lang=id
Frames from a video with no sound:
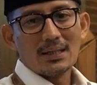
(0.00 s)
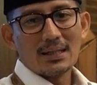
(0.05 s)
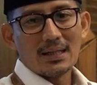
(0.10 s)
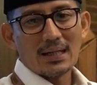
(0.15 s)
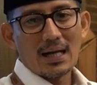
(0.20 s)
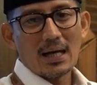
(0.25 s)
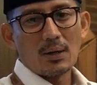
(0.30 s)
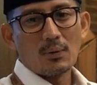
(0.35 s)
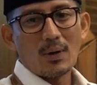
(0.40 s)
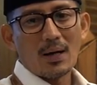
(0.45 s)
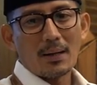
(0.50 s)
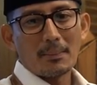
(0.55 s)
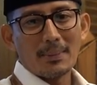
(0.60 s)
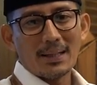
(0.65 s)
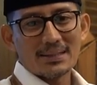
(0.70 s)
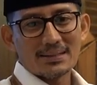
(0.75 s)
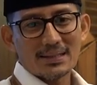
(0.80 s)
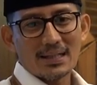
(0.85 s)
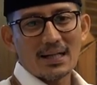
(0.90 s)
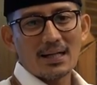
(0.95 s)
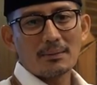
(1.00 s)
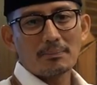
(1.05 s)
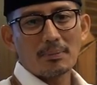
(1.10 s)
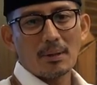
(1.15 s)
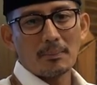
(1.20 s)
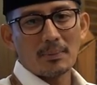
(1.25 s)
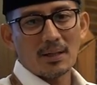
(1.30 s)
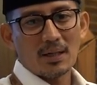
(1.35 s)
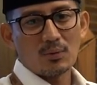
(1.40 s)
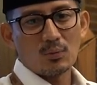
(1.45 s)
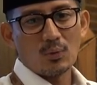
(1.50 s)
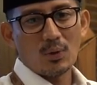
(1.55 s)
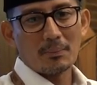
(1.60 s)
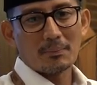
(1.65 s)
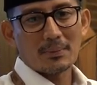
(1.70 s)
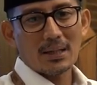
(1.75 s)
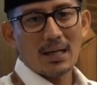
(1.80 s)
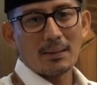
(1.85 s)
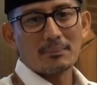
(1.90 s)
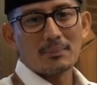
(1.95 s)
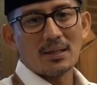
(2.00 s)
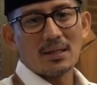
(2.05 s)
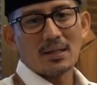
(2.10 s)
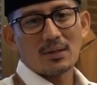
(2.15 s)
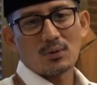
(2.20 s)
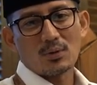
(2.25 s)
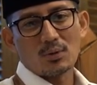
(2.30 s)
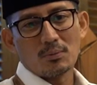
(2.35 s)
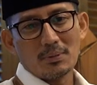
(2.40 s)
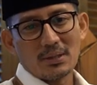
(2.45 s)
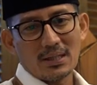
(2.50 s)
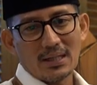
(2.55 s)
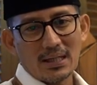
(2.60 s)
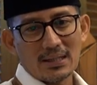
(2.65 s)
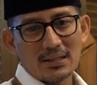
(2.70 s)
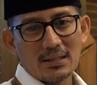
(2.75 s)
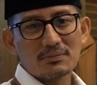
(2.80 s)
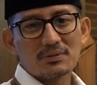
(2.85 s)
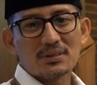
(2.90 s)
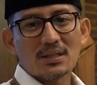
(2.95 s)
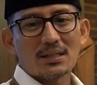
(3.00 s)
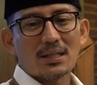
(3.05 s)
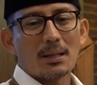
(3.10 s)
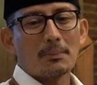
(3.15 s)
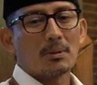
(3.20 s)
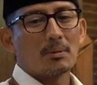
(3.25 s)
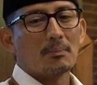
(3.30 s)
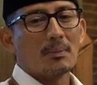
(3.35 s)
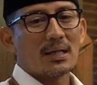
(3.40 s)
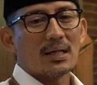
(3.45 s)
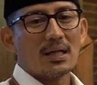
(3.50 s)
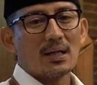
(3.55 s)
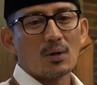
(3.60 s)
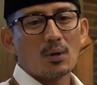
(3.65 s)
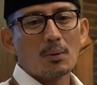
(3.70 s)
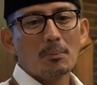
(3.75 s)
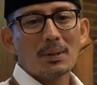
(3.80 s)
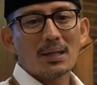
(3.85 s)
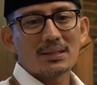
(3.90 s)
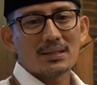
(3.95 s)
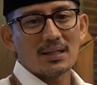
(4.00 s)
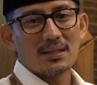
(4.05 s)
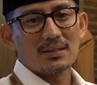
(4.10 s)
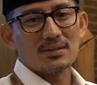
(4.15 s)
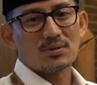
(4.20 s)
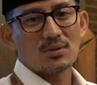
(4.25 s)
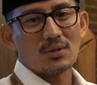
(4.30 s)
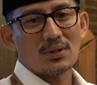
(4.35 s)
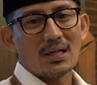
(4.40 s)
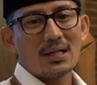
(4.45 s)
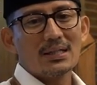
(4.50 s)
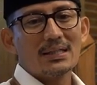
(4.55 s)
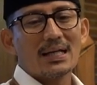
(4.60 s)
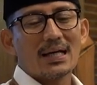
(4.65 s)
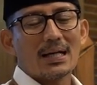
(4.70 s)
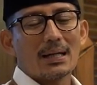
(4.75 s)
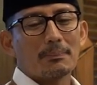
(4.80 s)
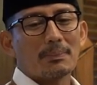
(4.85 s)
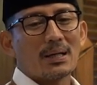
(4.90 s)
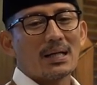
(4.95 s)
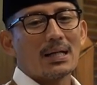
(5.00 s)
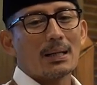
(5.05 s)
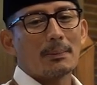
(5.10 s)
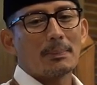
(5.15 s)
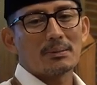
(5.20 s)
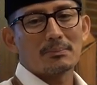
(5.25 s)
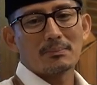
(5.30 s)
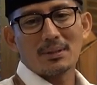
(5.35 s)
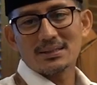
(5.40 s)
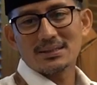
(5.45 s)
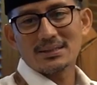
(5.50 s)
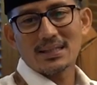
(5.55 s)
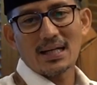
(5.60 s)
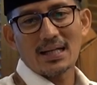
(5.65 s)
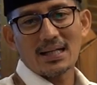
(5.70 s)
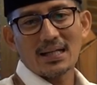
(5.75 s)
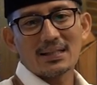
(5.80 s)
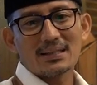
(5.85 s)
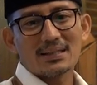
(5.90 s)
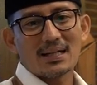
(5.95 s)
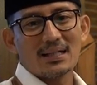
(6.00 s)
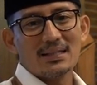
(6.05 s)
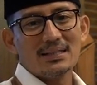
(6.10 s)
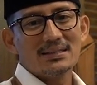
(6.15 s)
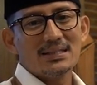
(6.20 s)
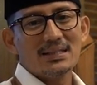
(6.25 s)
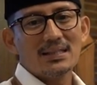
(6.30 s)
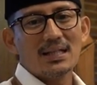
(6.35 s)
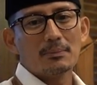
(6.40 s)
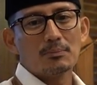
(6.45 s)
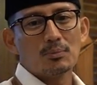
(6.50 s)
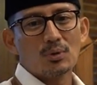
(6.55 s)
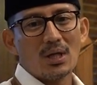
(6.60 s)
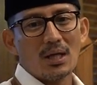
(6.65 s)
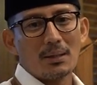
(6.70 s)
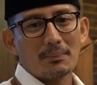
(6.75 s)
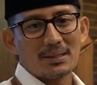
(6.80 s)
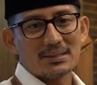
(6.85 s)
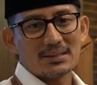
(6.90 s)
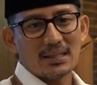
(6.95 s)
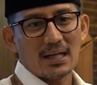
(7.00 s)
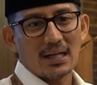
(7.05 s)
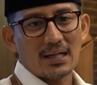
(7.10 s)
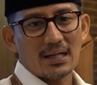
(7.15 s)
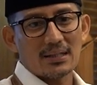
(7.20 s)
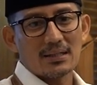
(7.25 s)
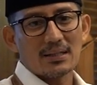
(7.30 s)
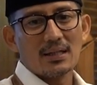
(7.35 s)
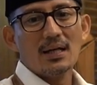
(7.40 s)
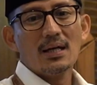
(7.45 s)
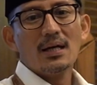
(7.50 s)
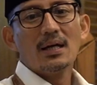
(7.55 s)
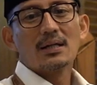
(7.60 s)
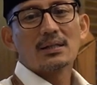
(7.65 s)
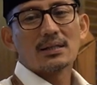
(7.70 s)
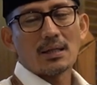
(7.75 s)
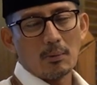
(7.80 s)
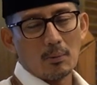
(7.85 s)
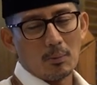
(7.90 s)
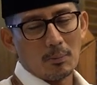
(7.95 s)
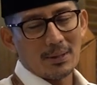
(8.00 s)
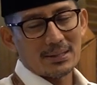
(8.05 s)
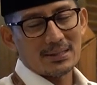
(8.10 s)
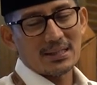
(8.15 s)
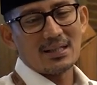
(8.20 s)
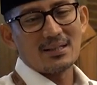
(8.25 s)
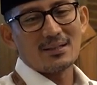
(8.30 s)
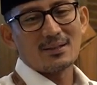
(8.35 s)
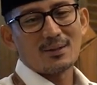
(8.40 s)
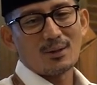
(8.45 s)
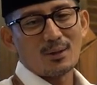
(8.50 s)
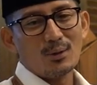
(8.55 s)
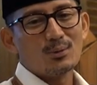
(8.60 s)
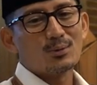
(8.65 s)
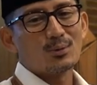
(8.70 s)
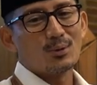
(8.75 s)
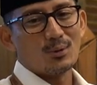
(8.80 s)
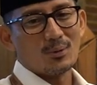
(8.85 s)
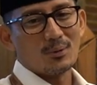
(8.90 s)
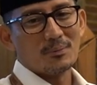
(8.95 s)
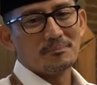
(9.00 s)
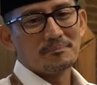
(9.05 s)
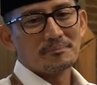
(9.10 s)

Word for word: ngelawang masal, pameran UMKM dan ekonomi kreatif, serta berbagai lomba tradisional diharapkan dapat melestarikan tradisi dan budaya masyarakat Kabupaten Klungkung.